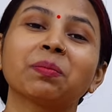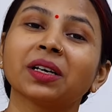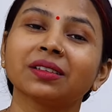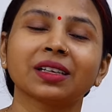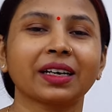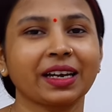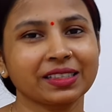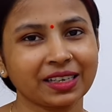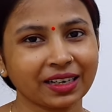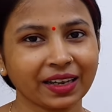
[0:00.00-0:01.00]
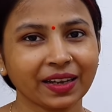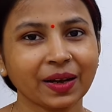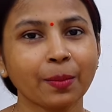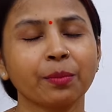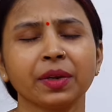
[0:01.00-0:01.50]
मंथ तक ऐसा
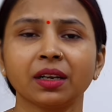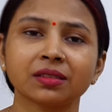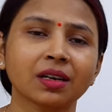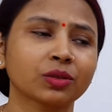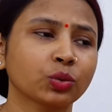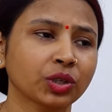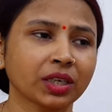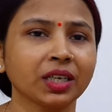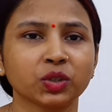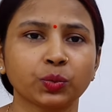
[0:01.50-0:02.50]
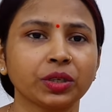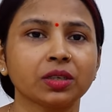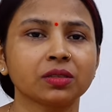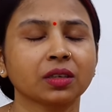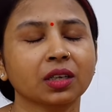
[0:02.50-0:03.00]
रहेगा मेरे साथ तो यही
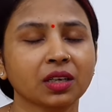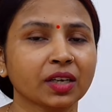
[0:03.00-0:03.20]
एक्सपीरियंस है कि